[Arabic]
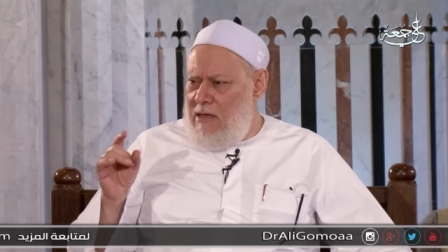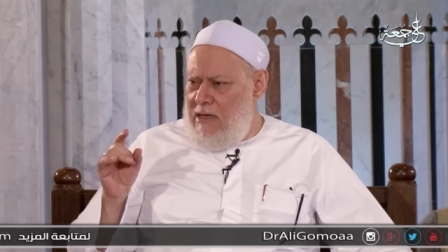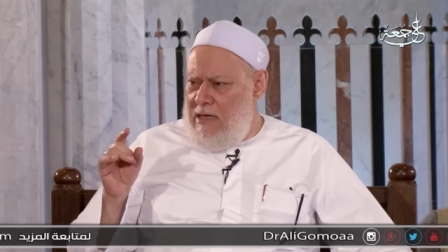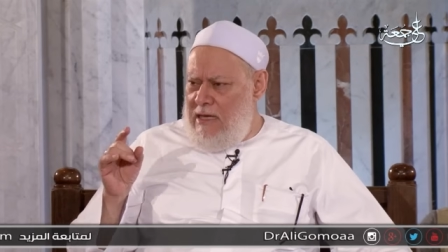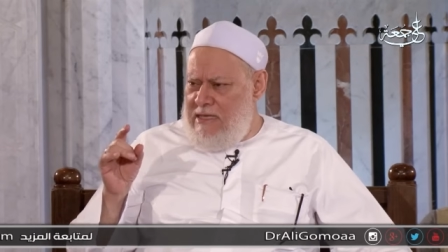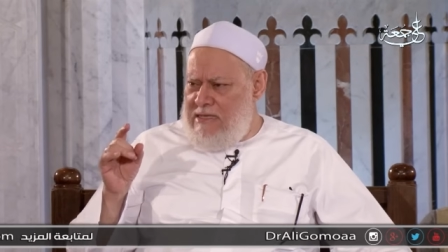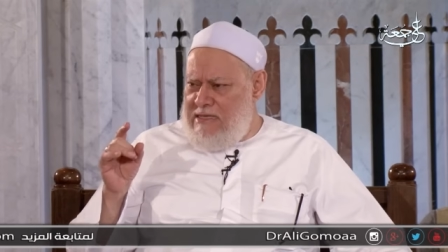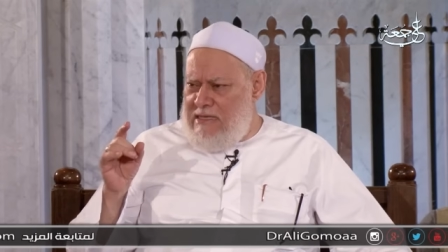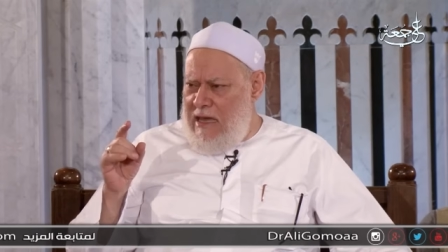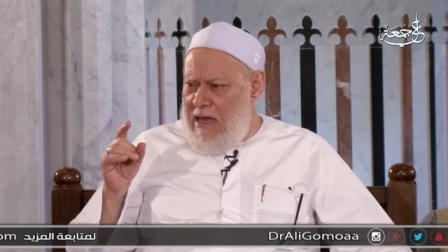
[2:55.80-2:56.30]

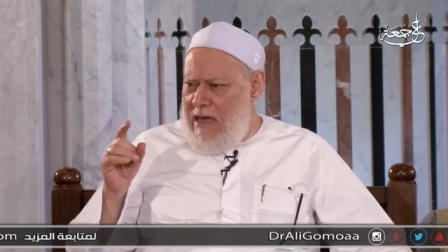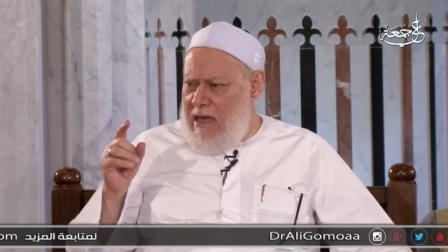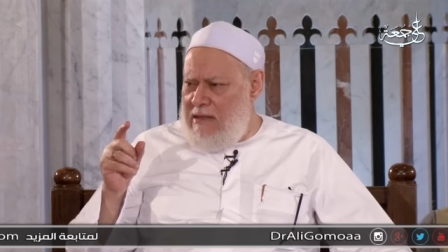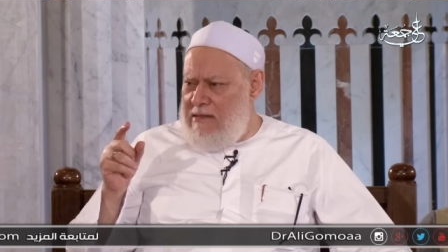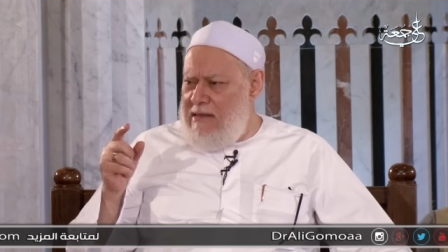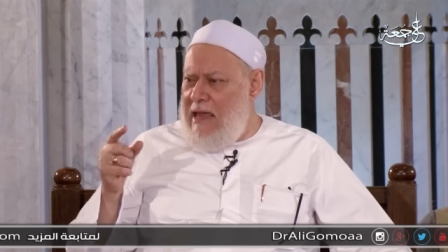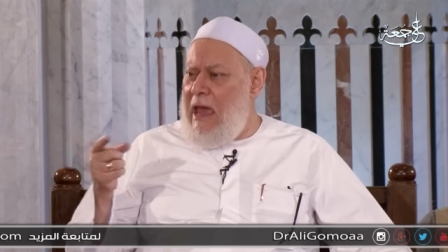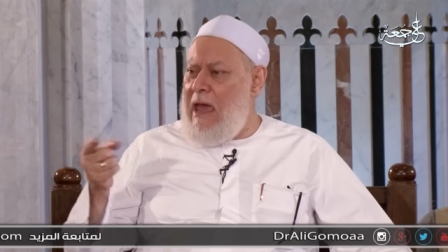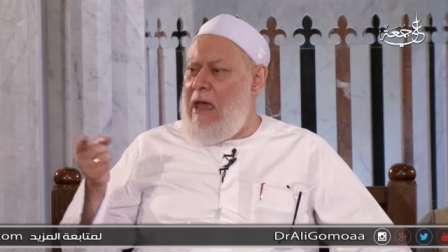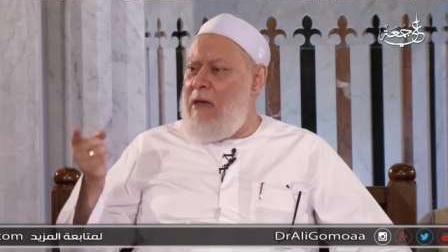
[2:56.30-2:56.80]
إذا
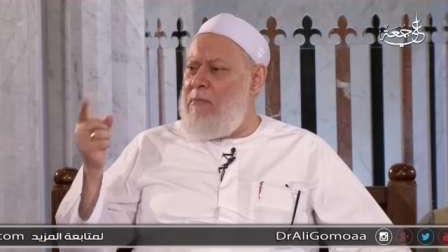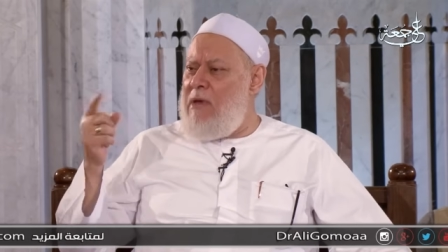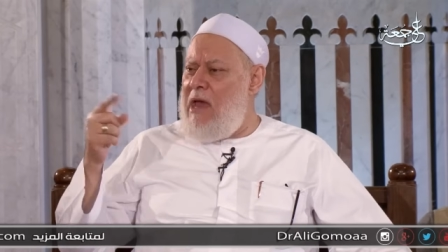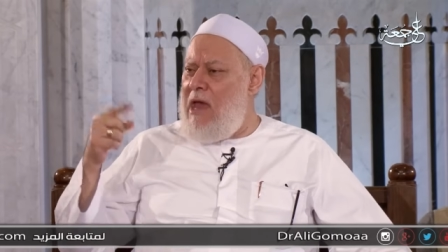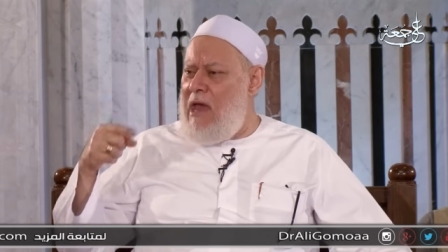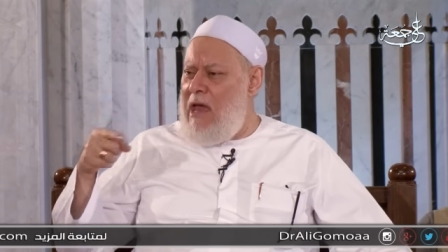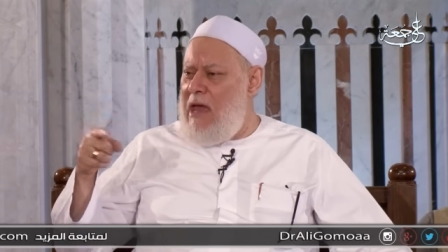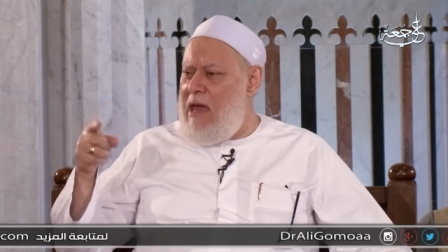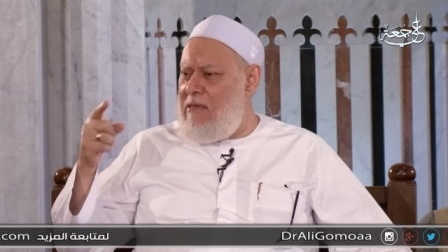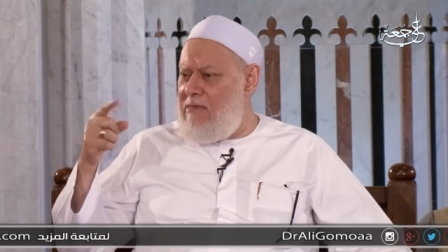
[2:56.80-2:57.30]
دام
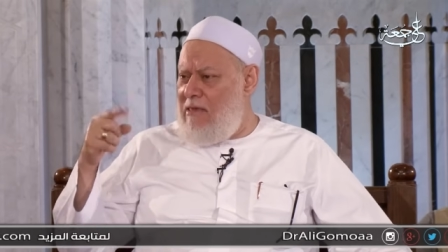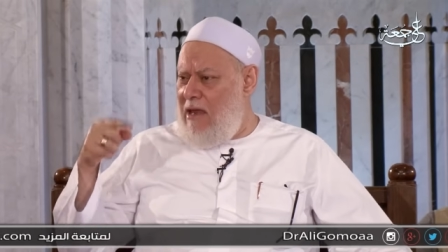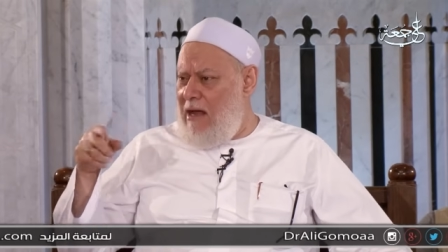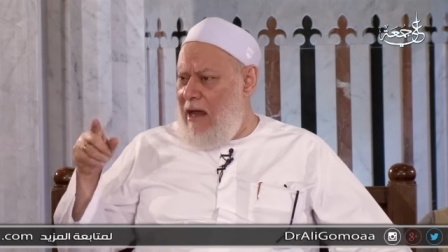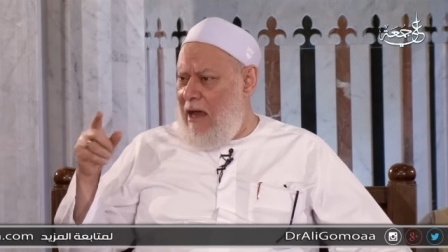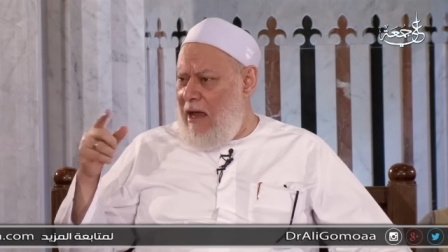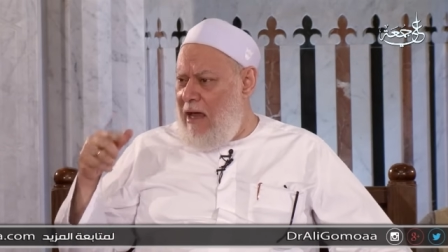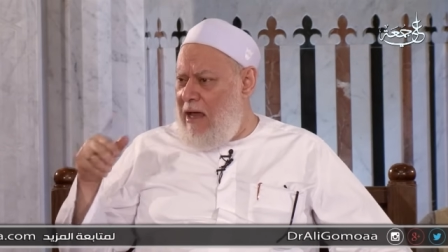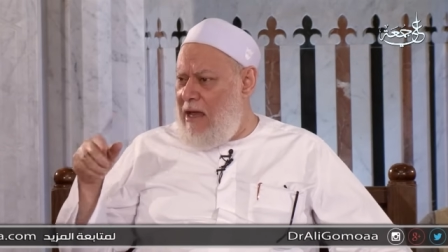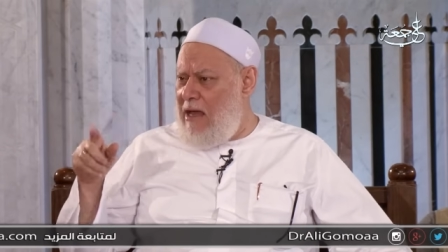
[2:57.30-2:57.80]
هذا
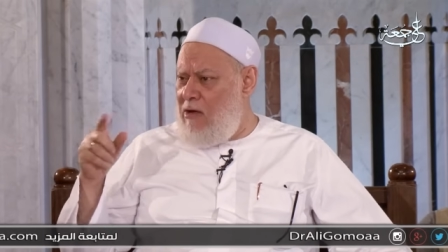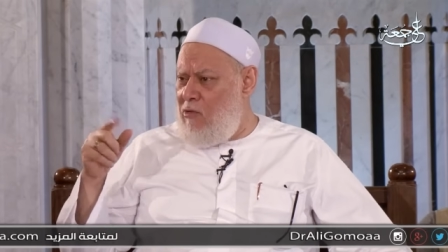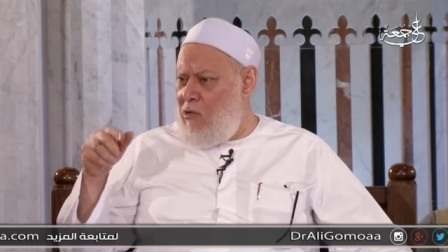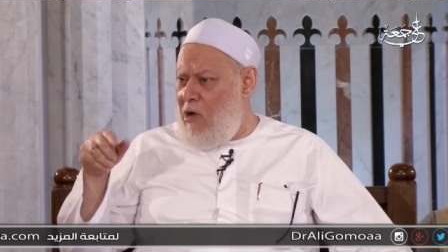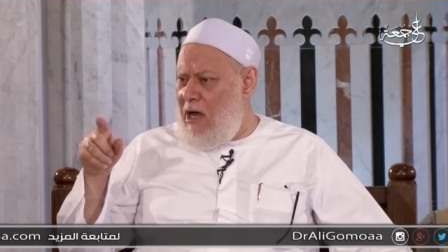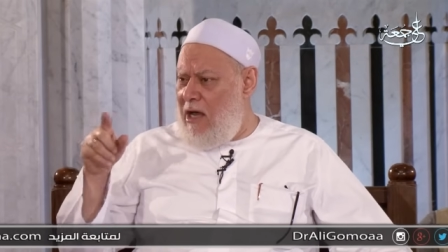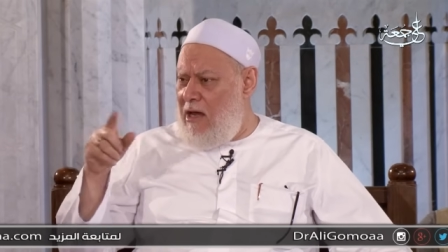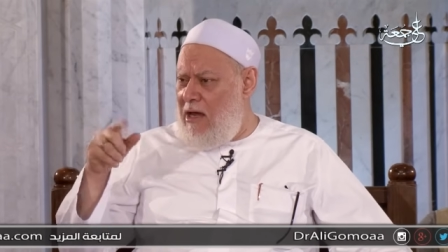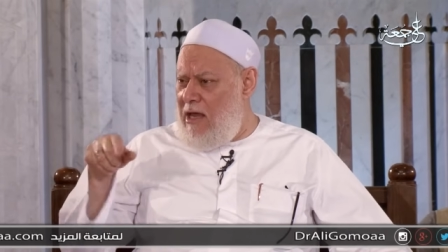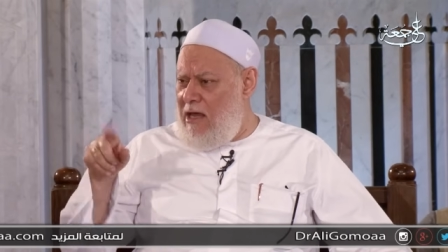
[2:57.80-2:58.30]
الحال
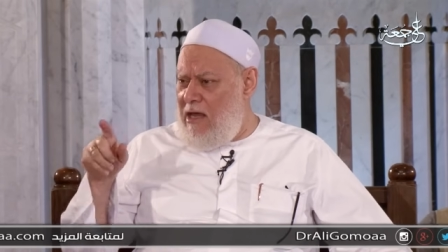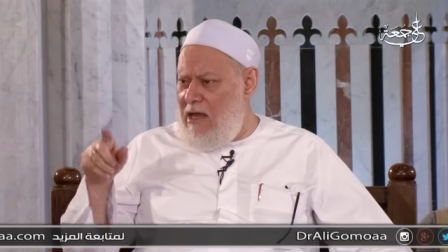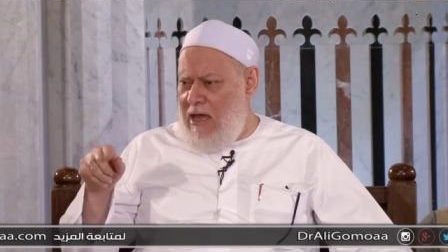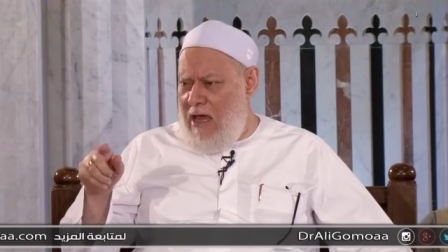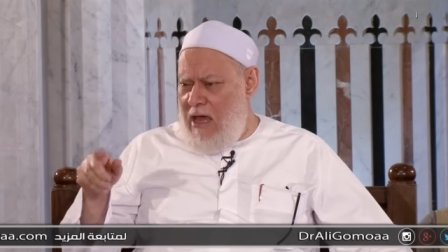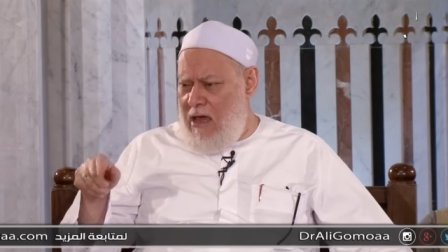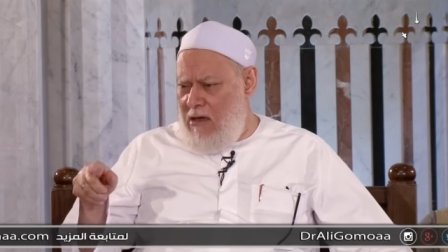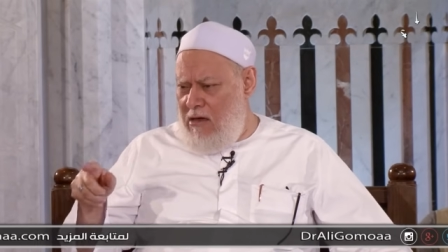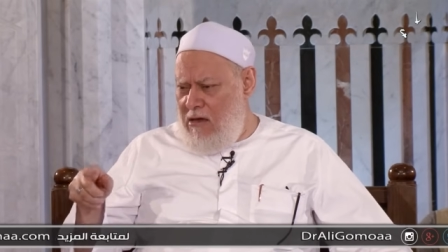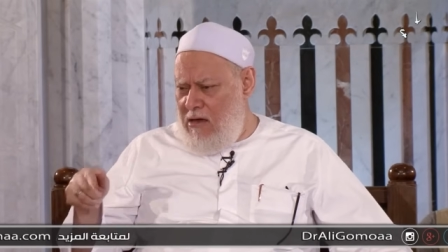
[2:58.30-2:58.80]
عليك
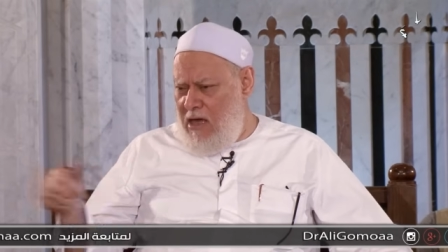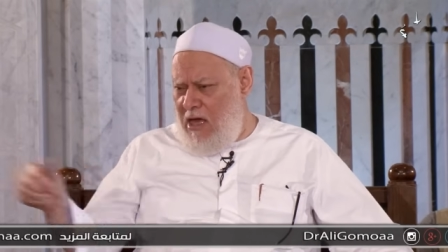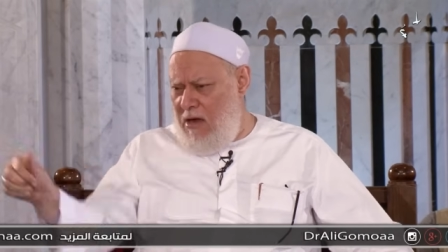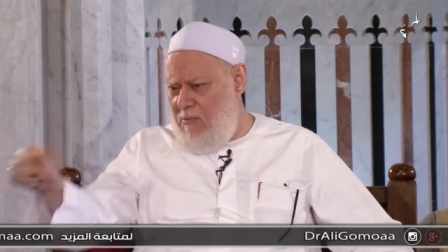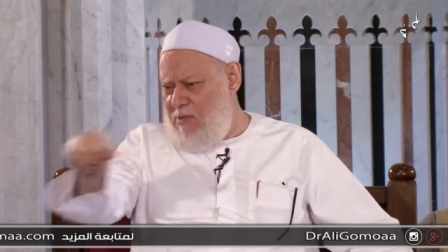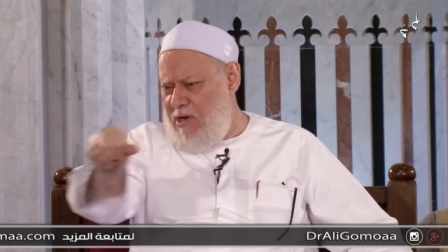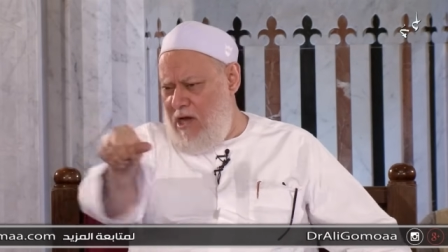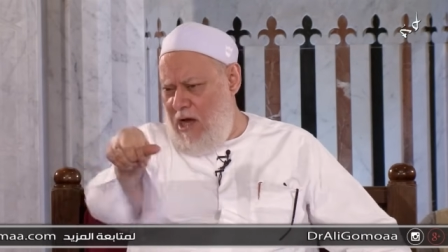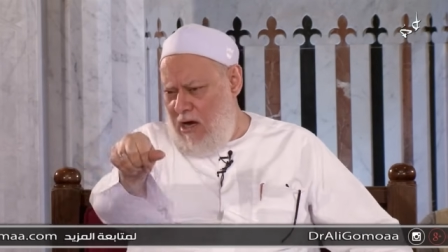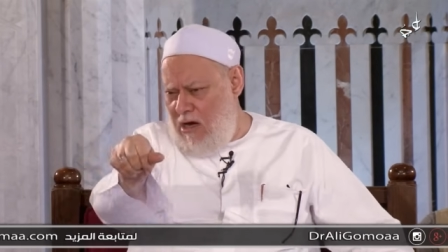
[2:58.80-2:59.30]

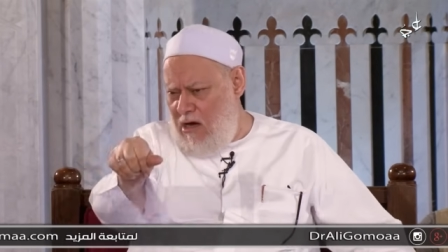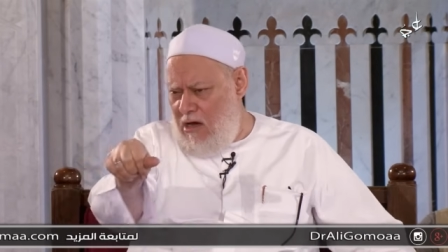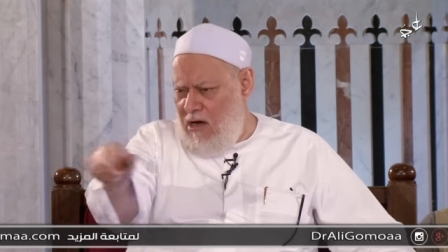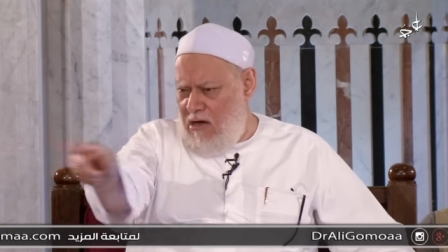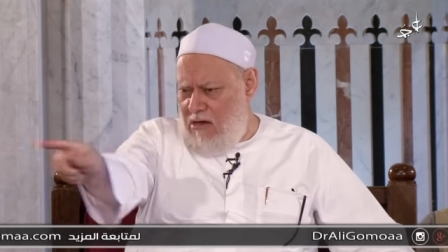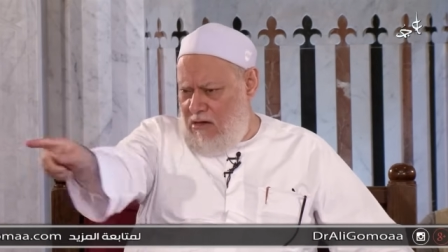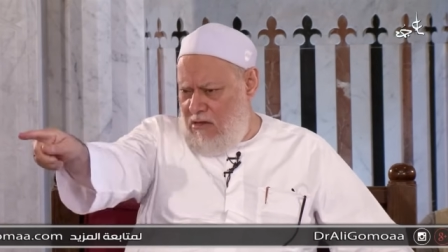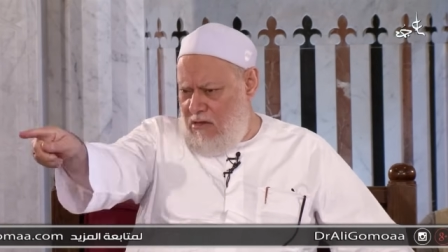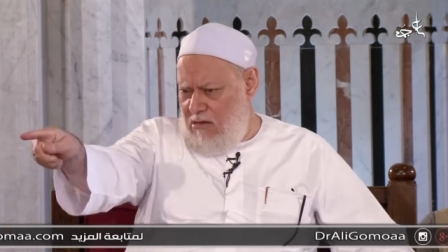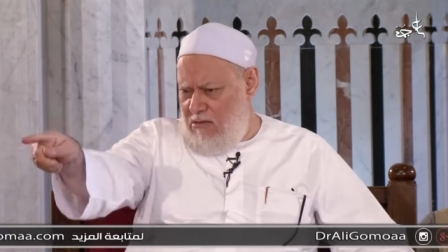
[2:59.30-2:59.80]
ابني على
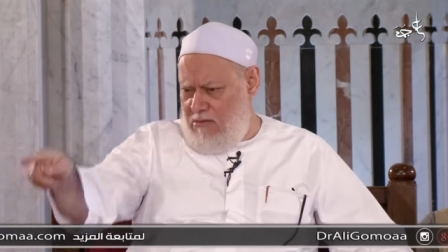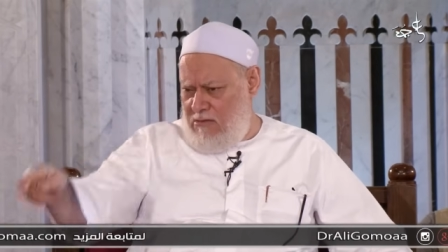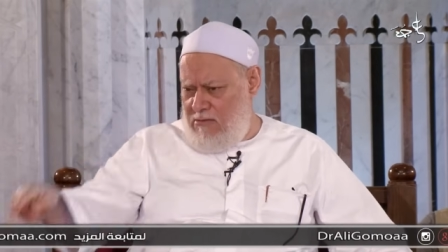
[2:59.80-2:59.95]
الأكثر